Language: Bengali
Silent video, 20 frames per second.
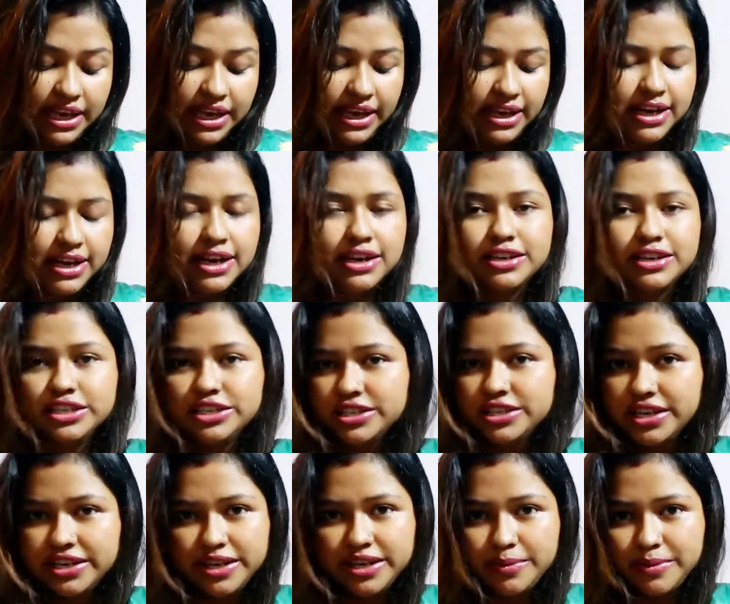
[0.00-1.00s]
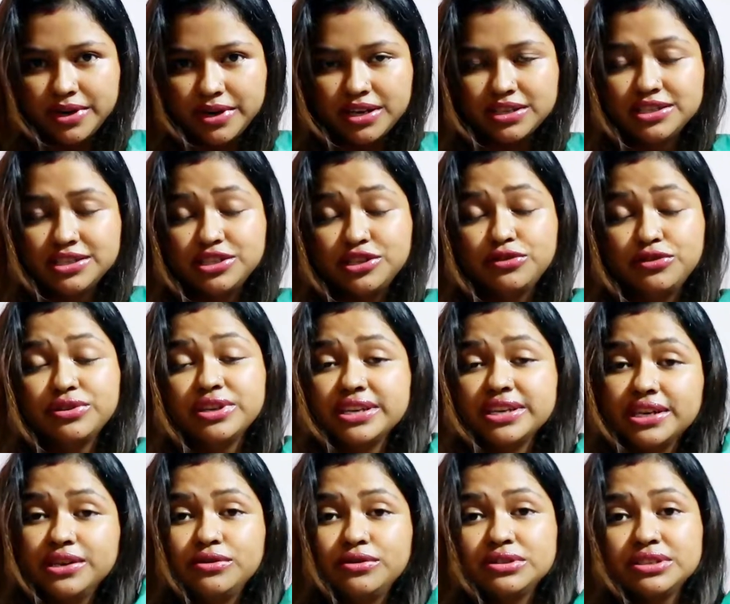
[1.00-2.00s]
এই কালারের শাড়ি আমার কাছে ছিল না
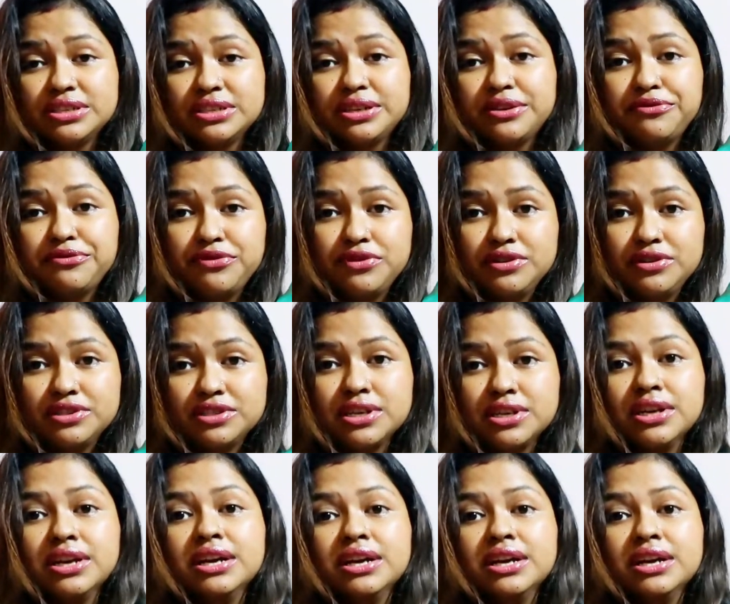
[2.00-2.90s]
এটাই হচ্ছে গিয়ে ফার্স্ট